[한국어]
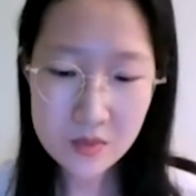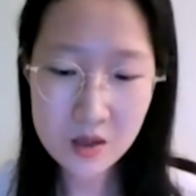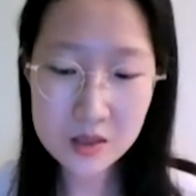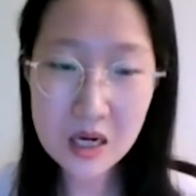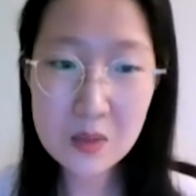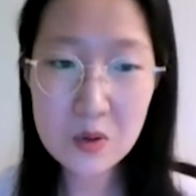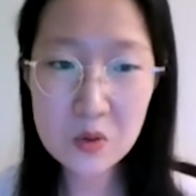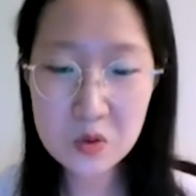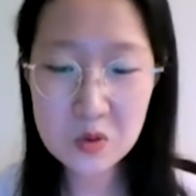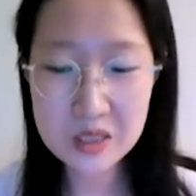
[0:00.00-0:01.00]

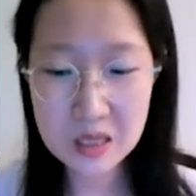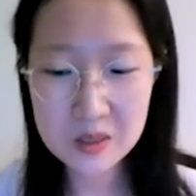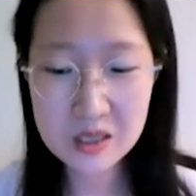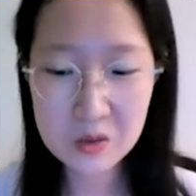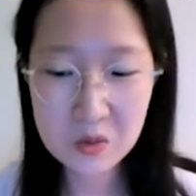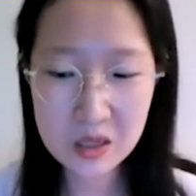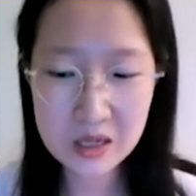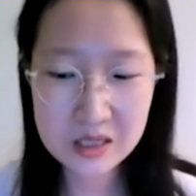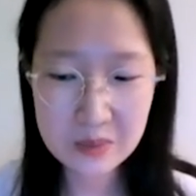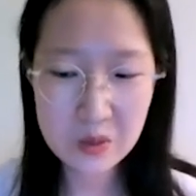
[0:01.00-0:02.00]
나라별로 조금 재미난
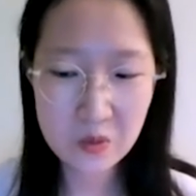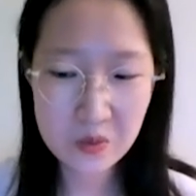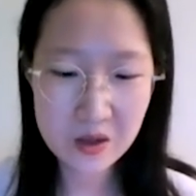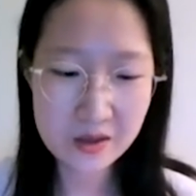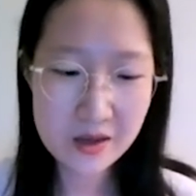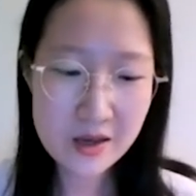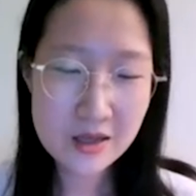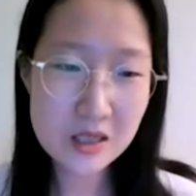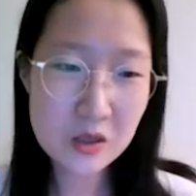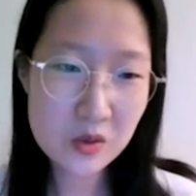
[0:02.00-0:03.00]
통계를 살펴보면
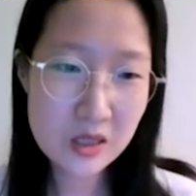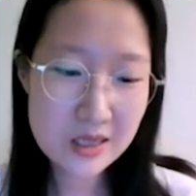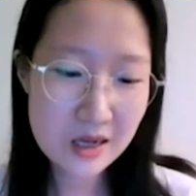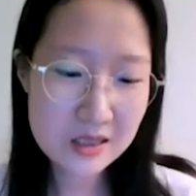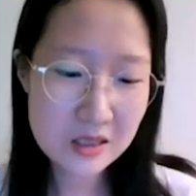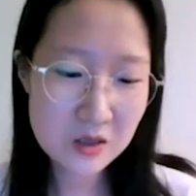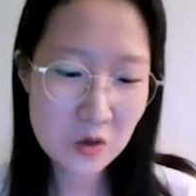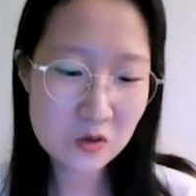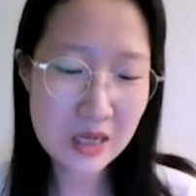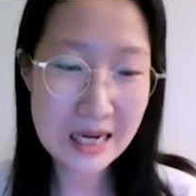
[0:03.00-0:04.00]
인도네시아 같은
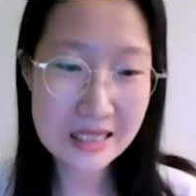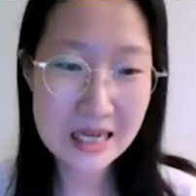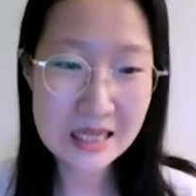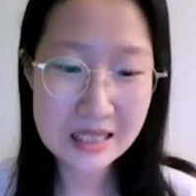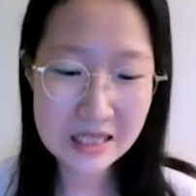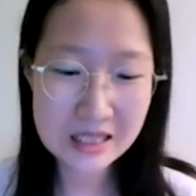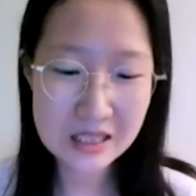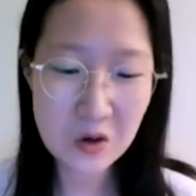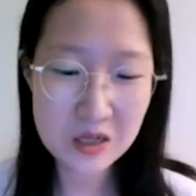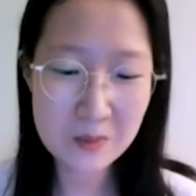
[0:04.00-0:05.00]
경우 가장
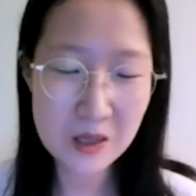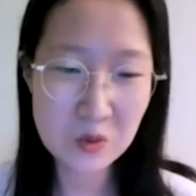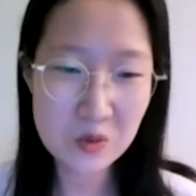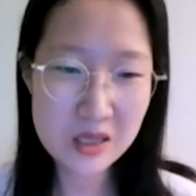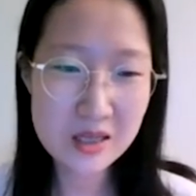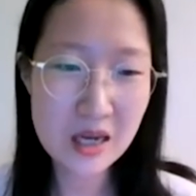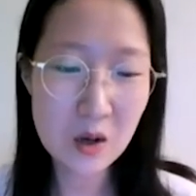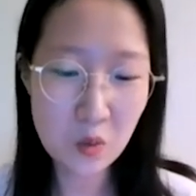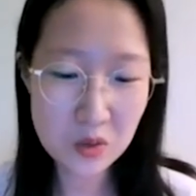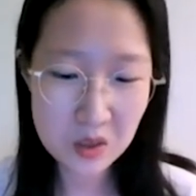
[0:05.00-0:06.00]
긴 거리의 배송이
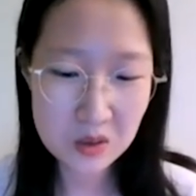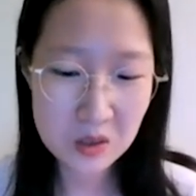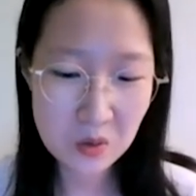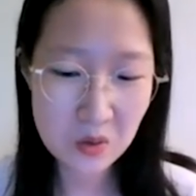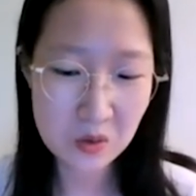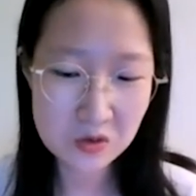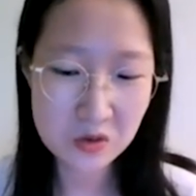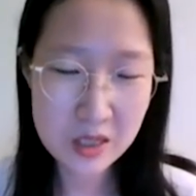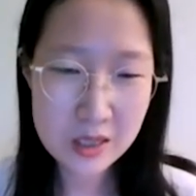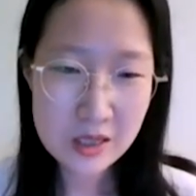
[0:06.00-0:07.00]
약
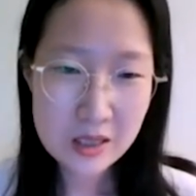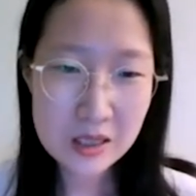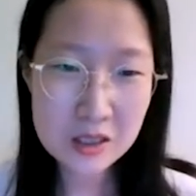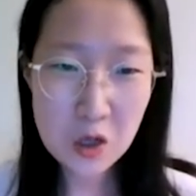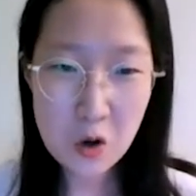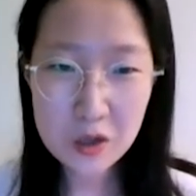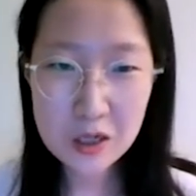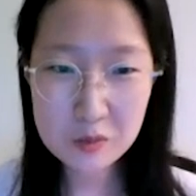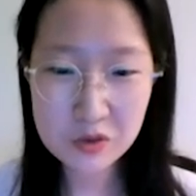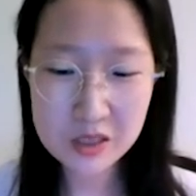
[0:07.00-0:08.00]
5,000km였고 이는
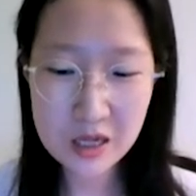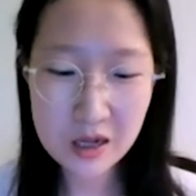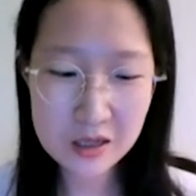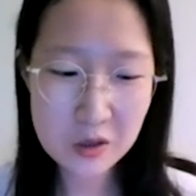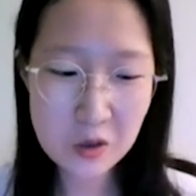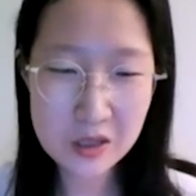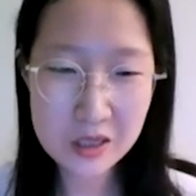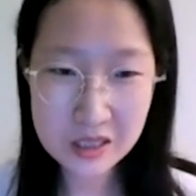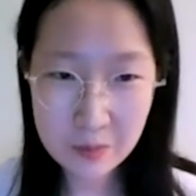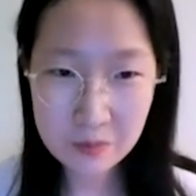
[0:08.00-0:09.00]
서울에서 부산 가는
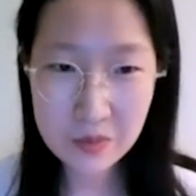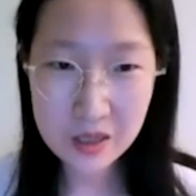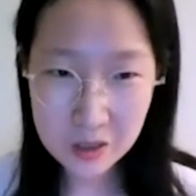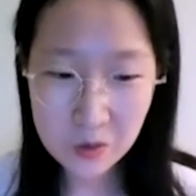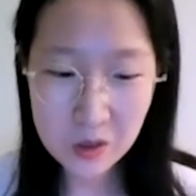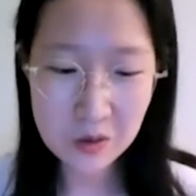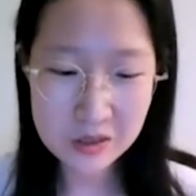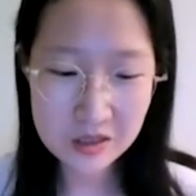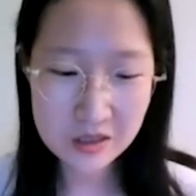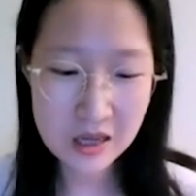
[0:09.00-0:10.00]
거리가 300km라고
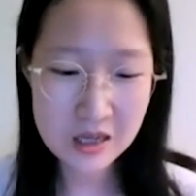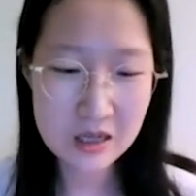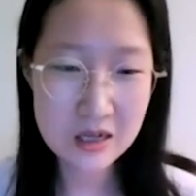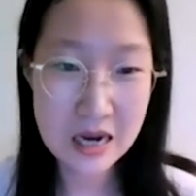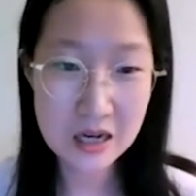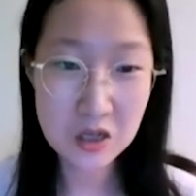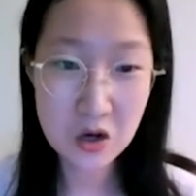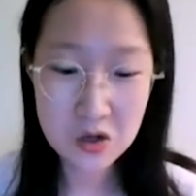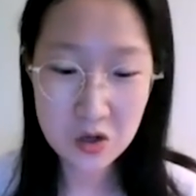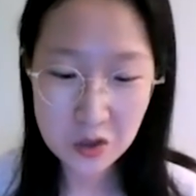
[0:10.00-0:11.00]
했을 때 이를 약
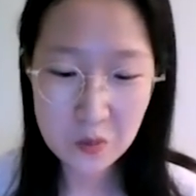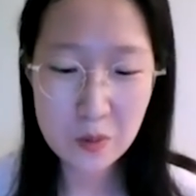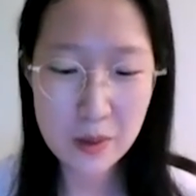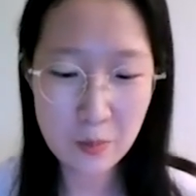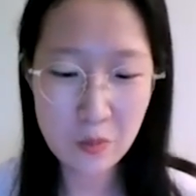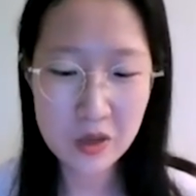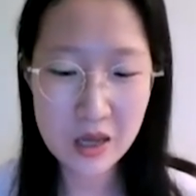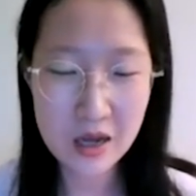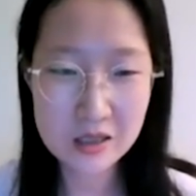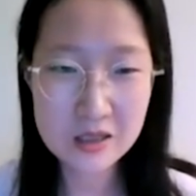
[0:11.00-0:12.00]
16번
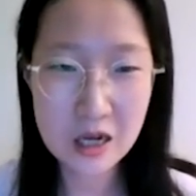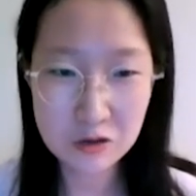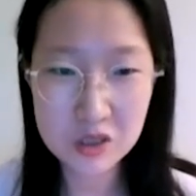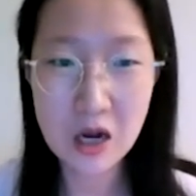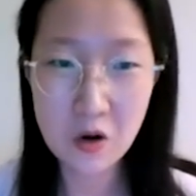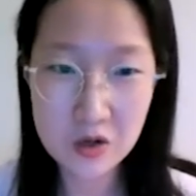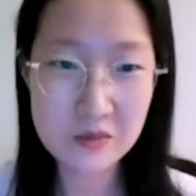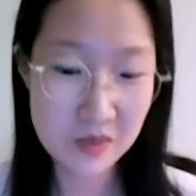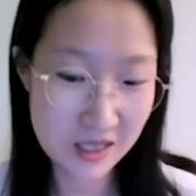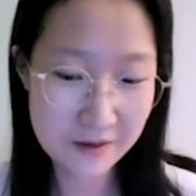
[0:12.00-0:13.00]
반복해야 하는 아주
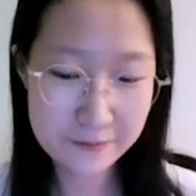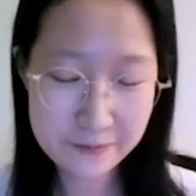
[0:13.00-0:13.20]
장거리입니다.